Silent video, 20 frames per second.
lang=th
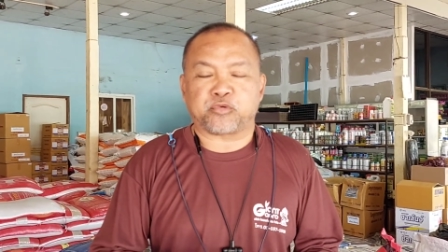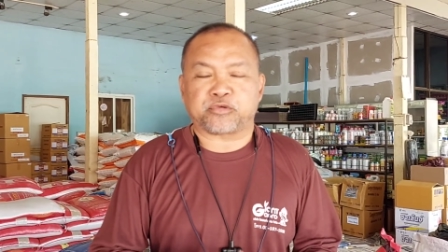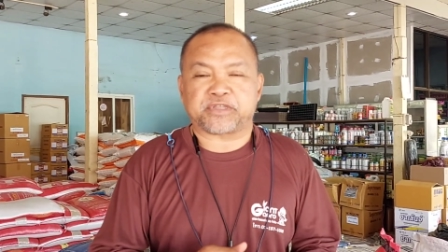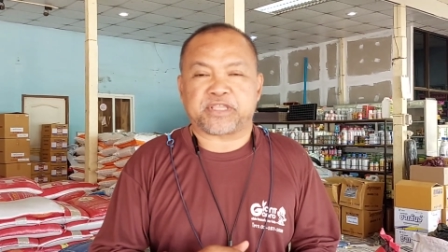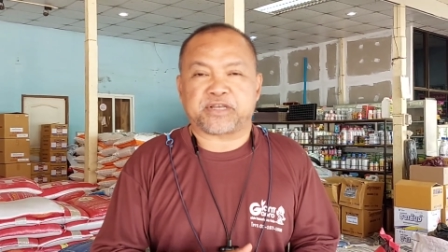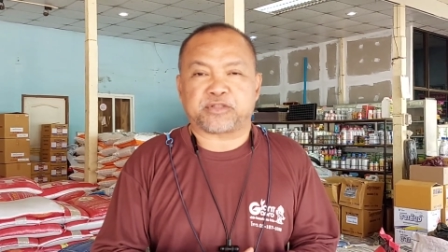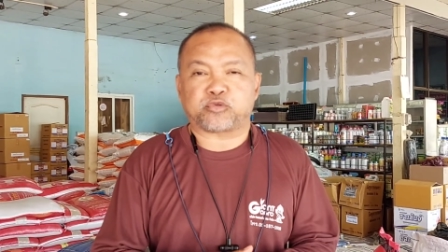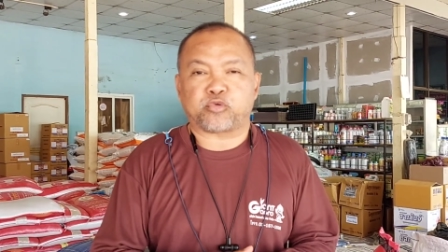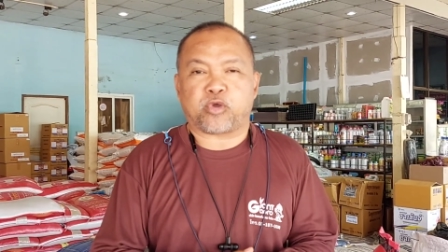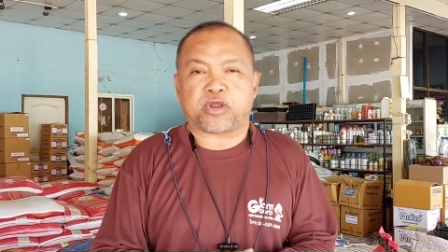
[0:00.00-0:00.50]
ทุก
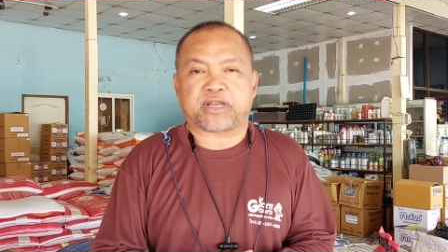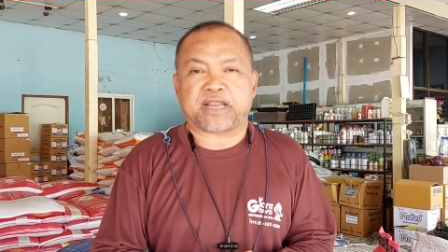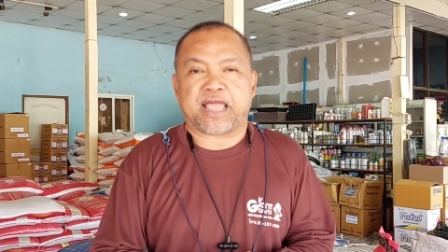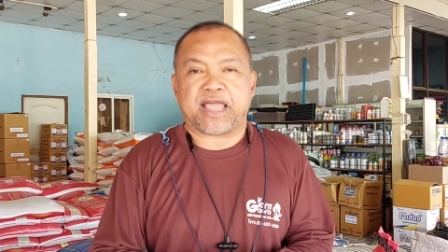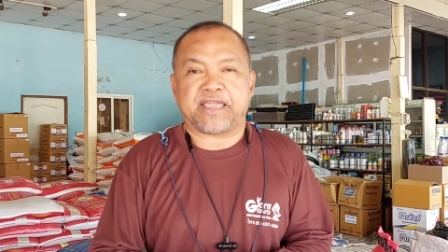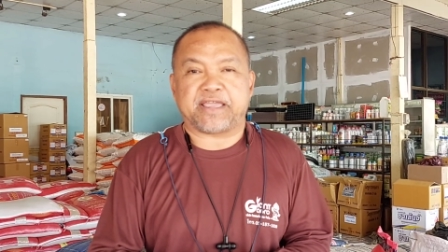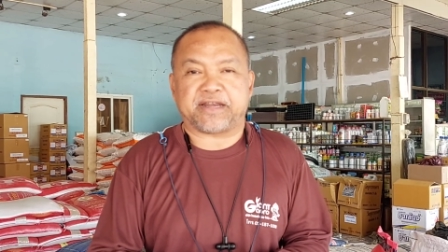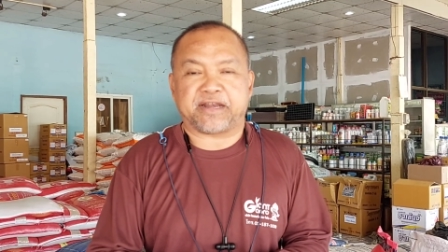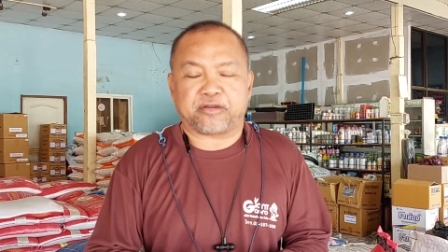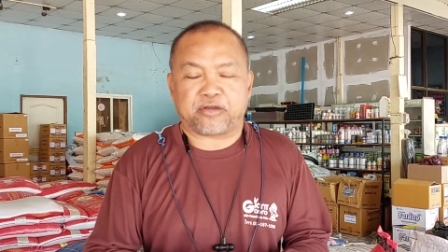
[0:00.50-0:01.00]
ทิศทั่ว
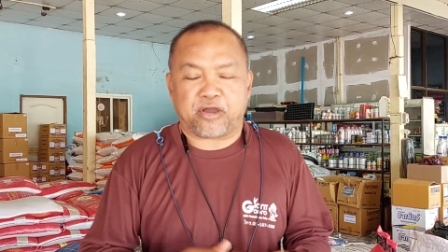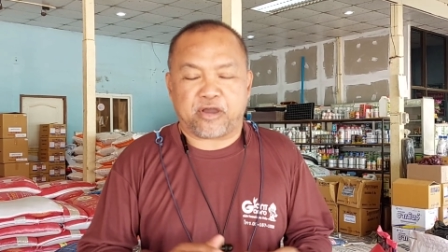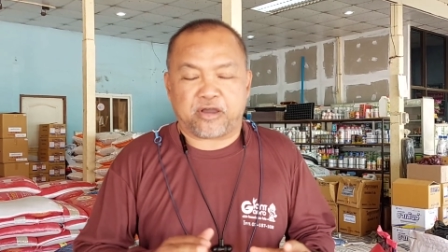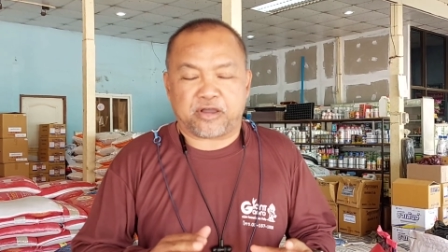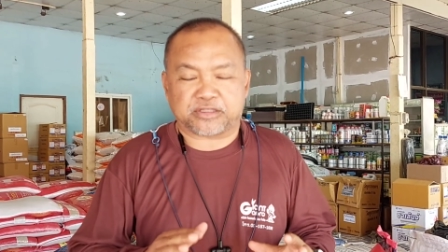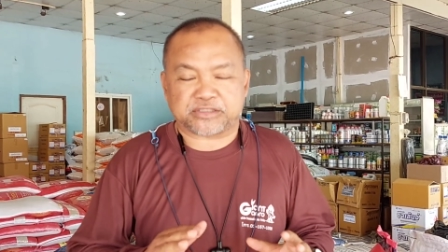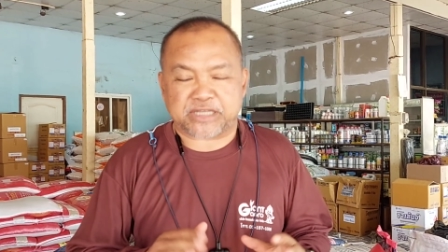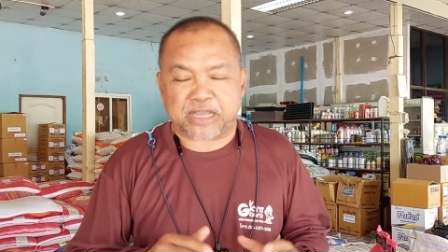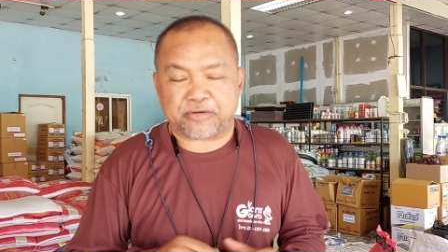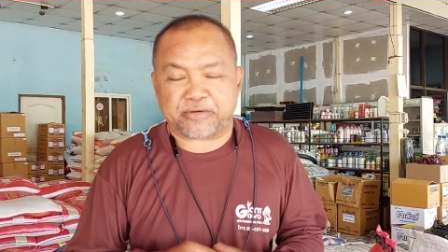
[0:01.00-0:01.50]
ไทยแล้วก็
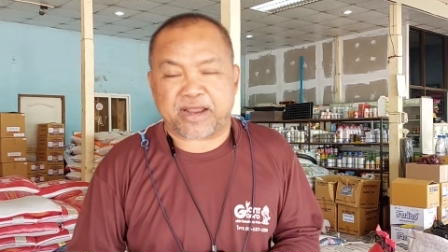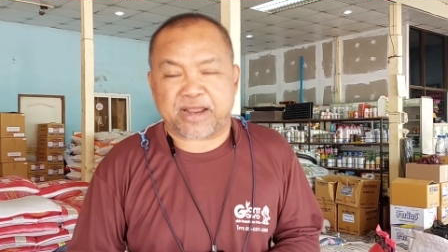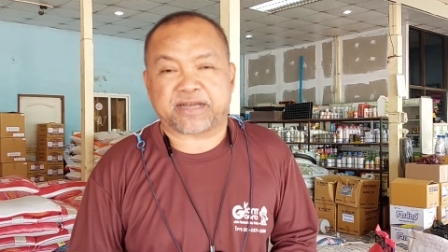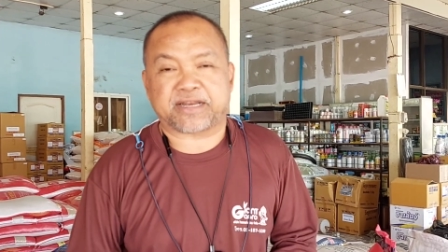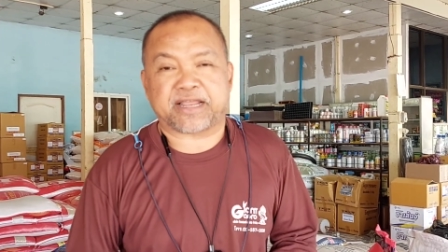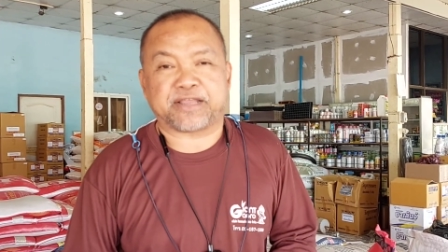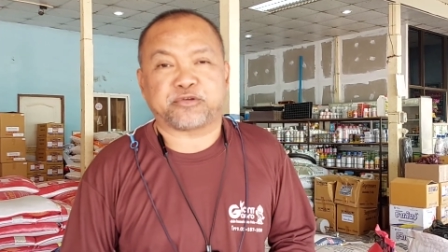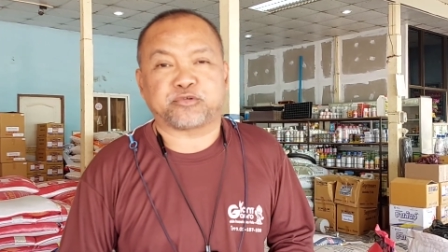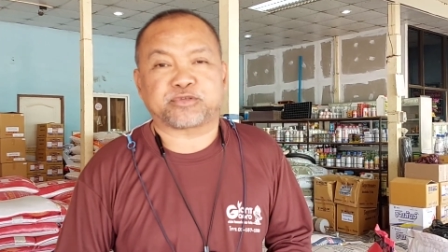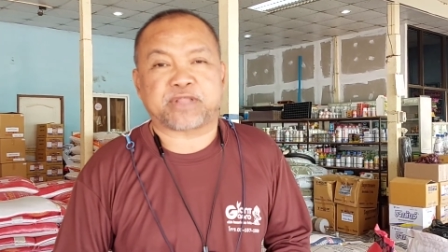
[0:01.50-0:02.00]
ชาวนา
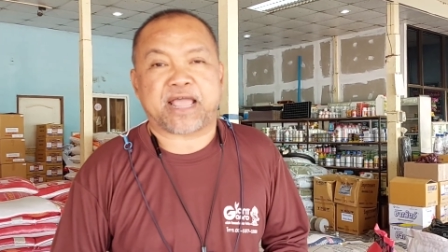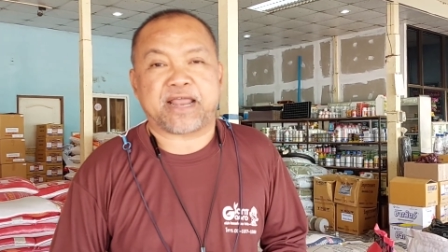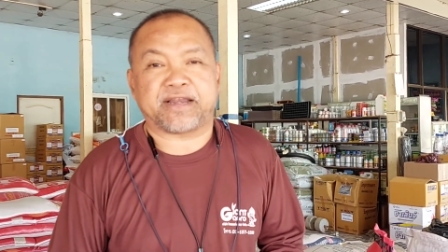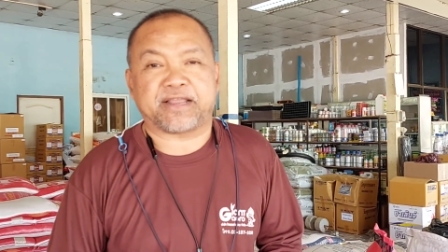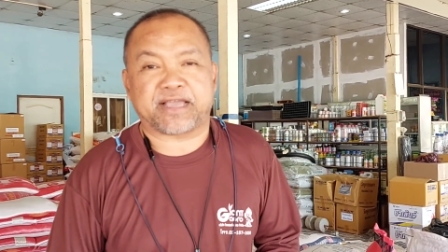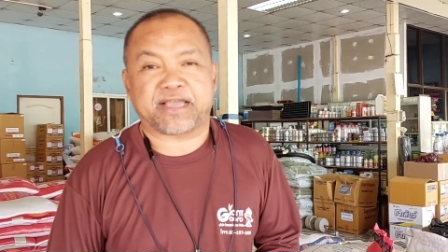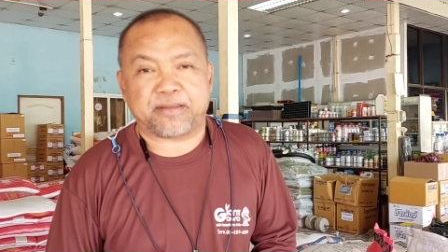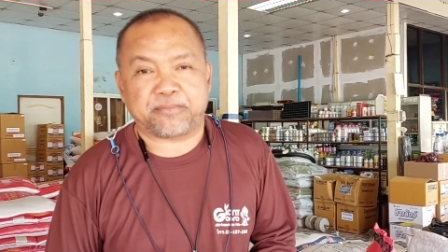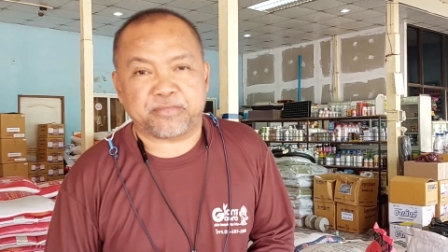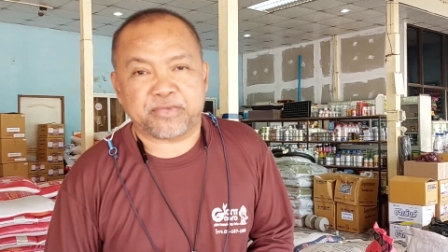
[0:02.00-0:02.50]
ไทยทุกท่า
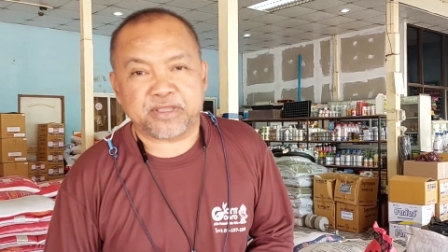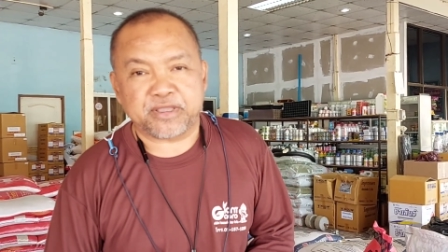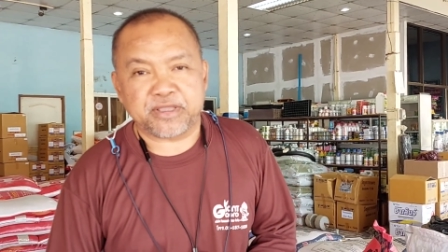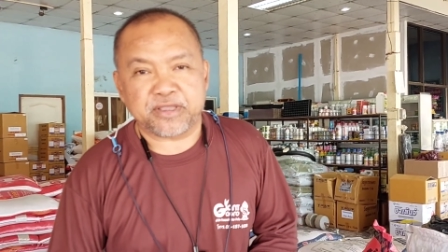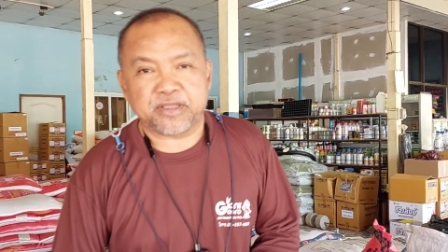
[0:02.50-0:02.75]
นนะครับ